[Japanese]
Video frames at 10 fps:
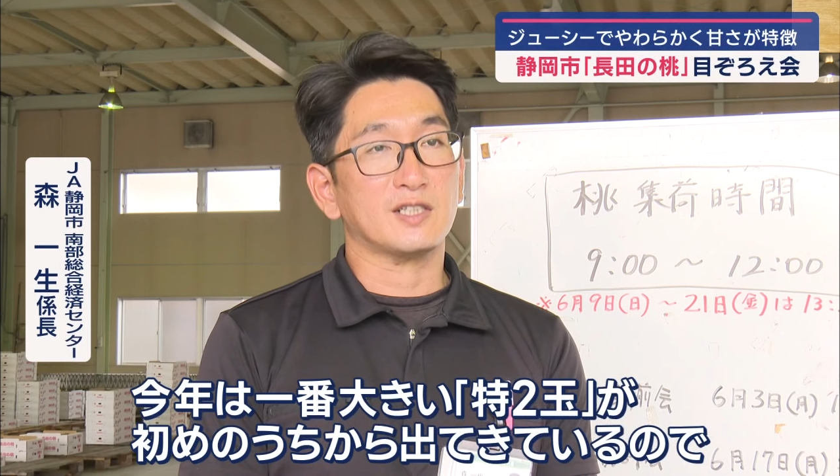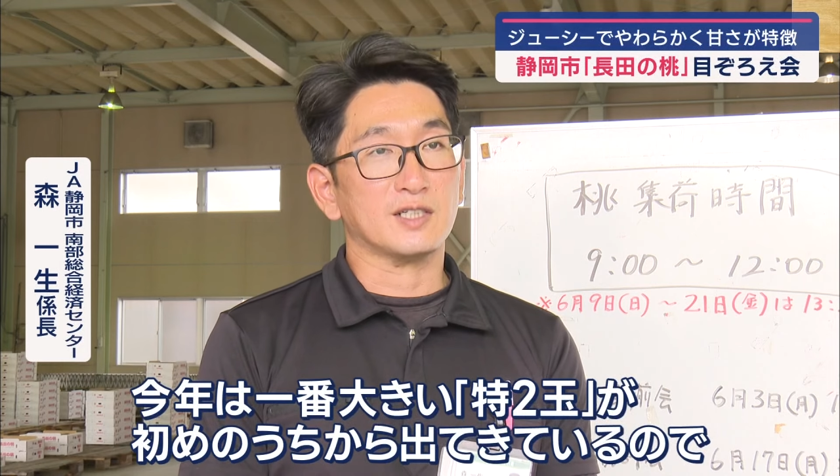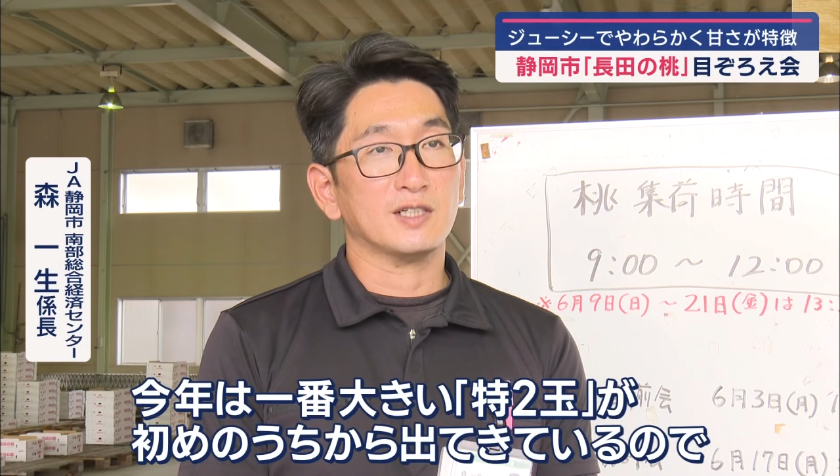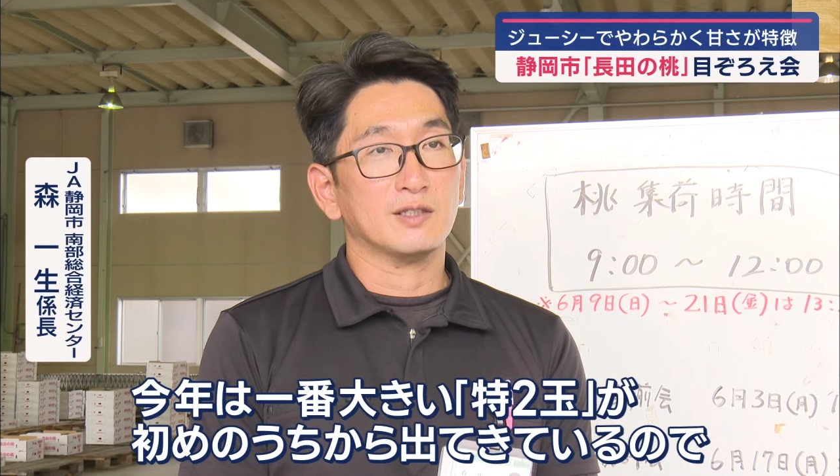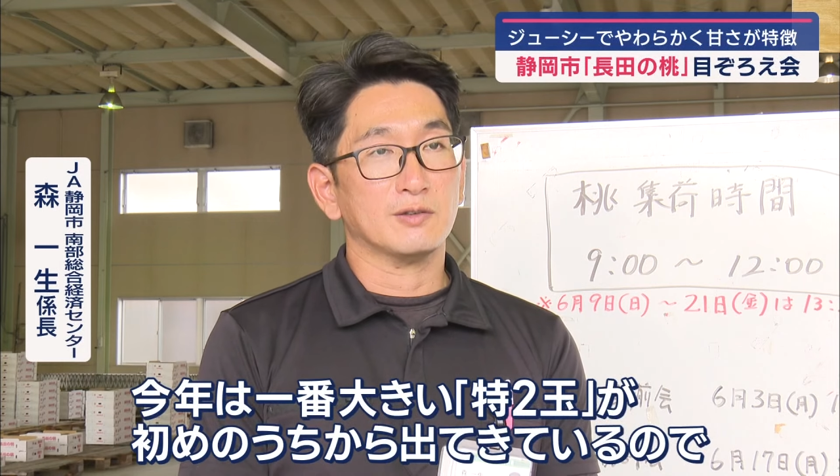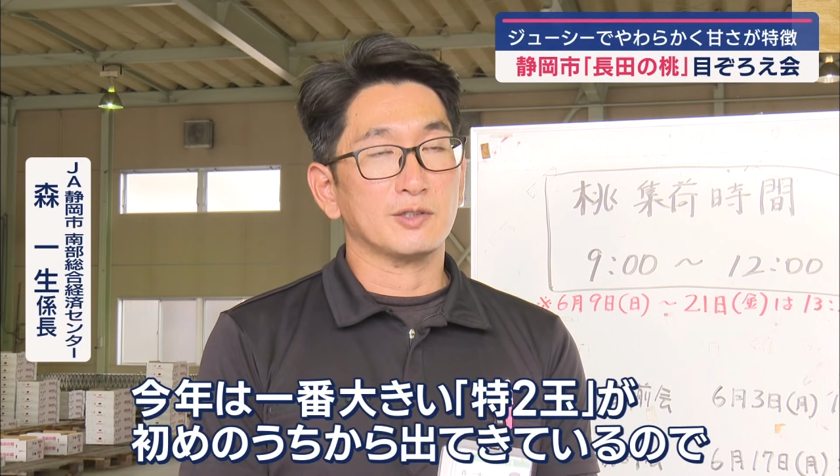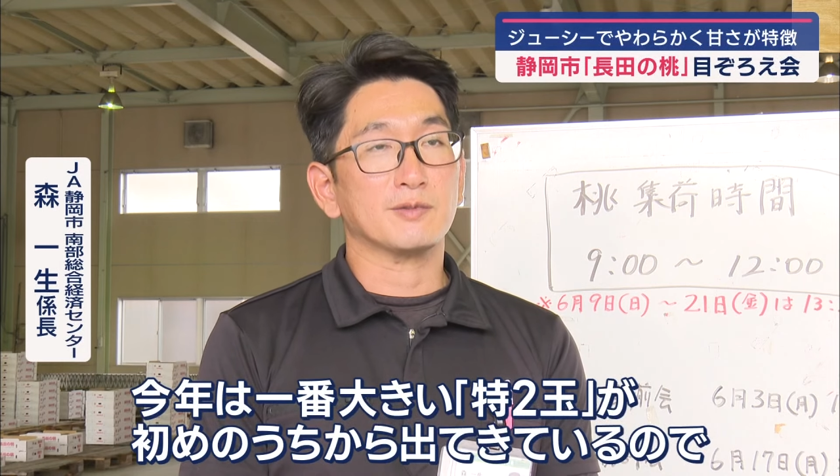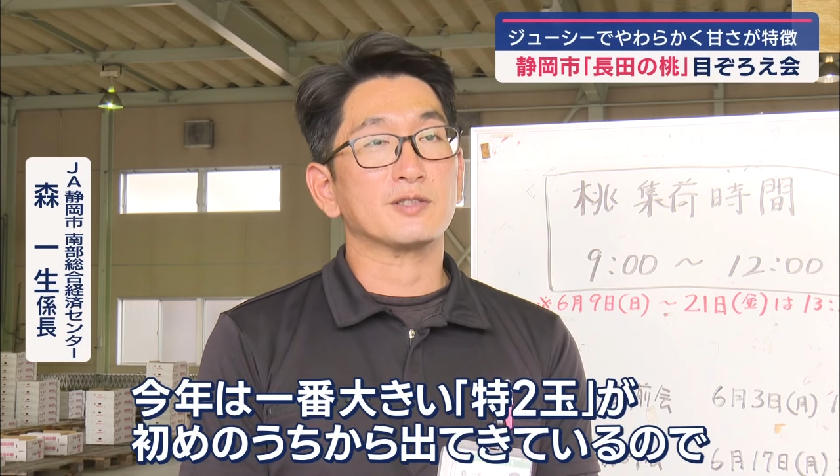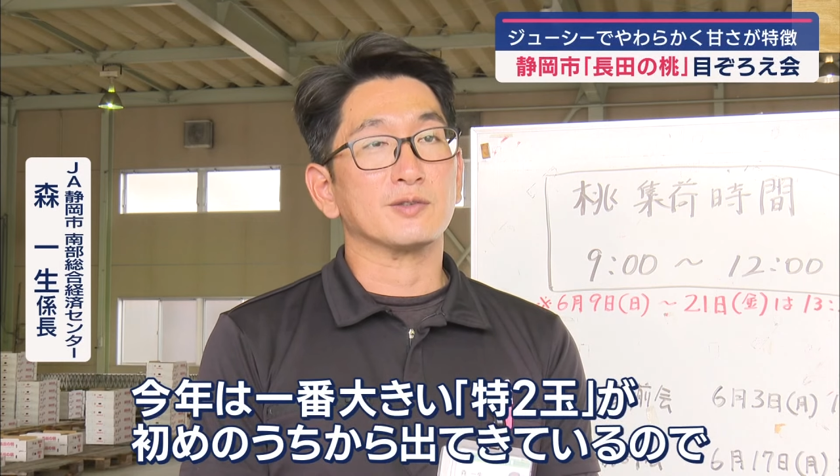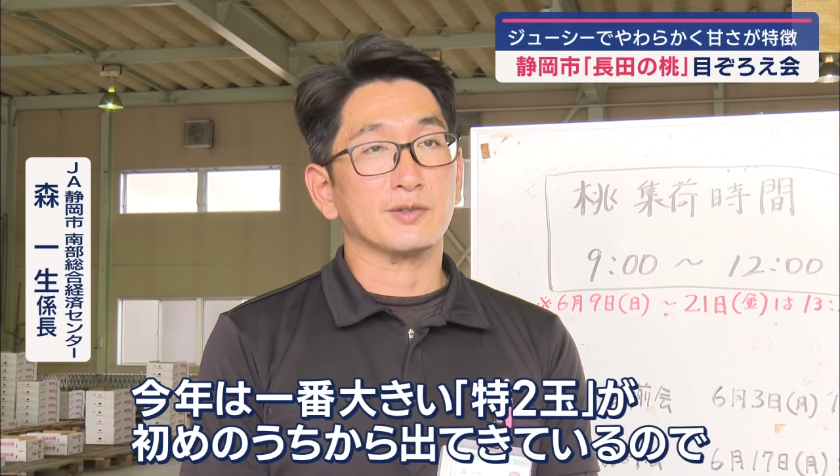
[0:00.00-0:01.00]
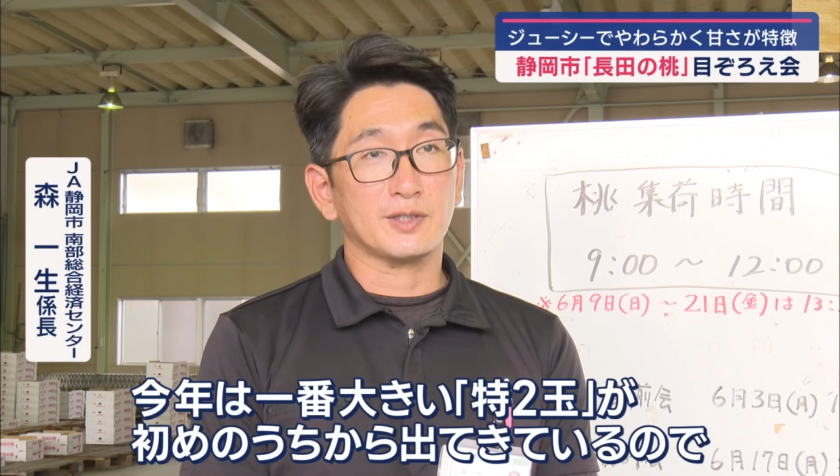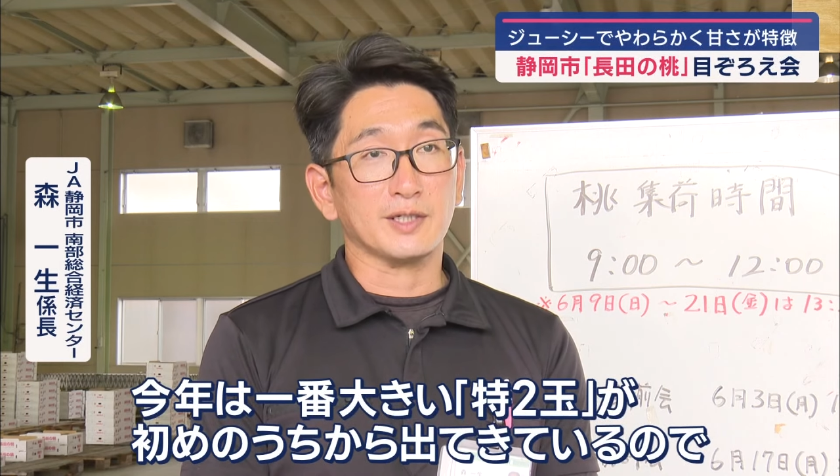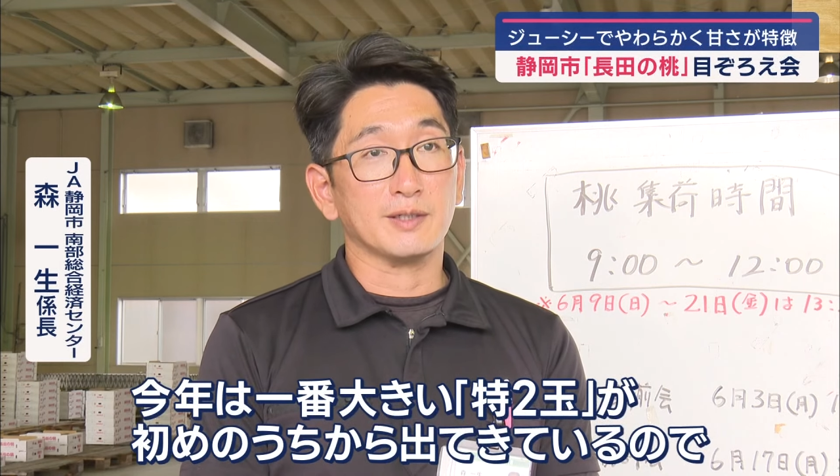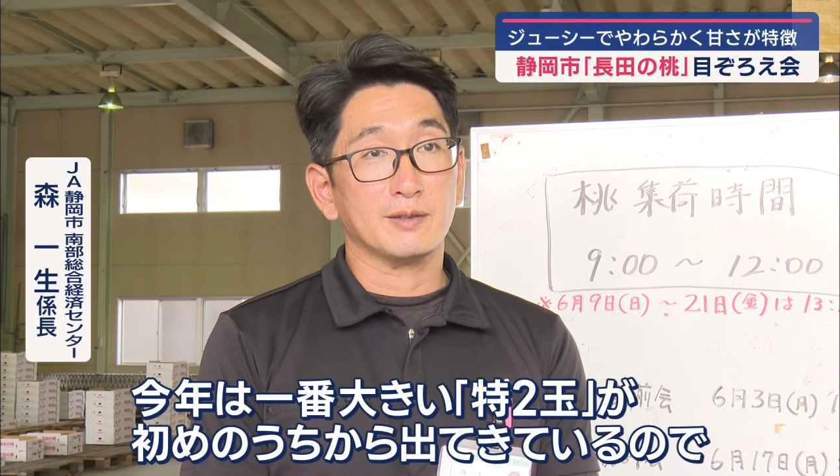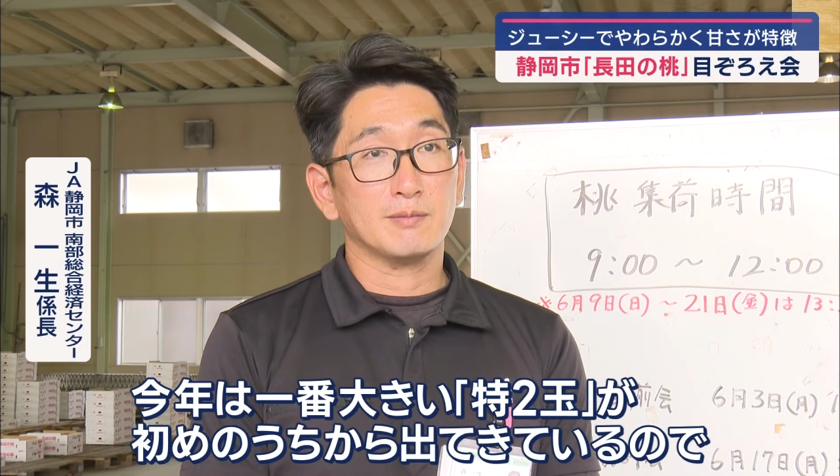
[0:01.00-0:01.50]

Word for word: ておりますので、